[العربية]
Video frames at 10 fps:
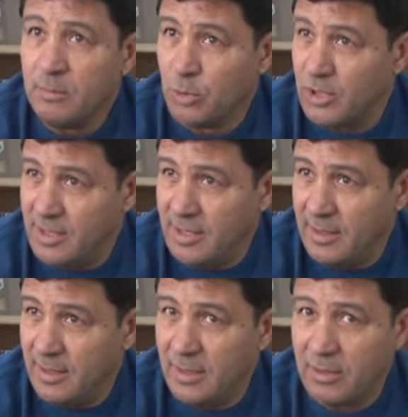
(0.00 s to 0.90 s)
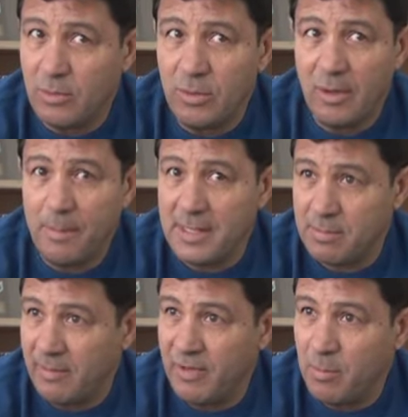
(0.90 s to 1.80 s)
مش صحيح الكورون يباس
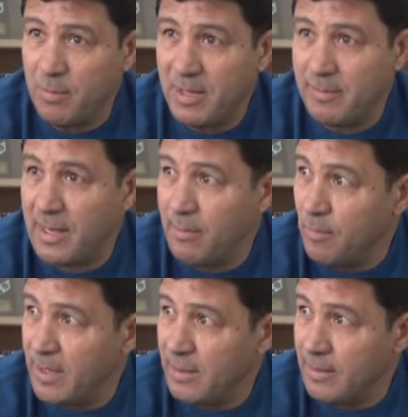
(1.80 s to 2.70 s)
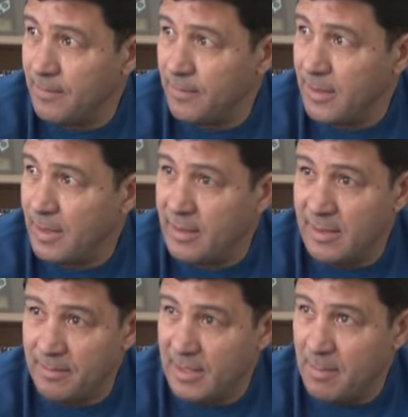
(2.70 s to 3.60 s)
بارفيتمون بيان مع الممرض
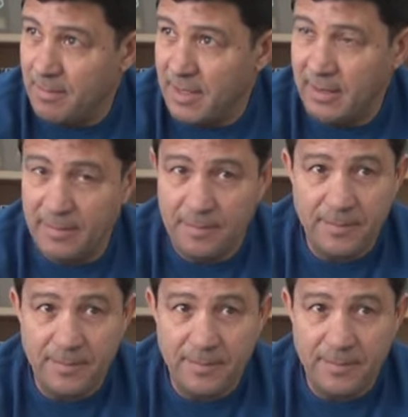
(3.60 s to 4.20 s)
خدم خدمه باهيه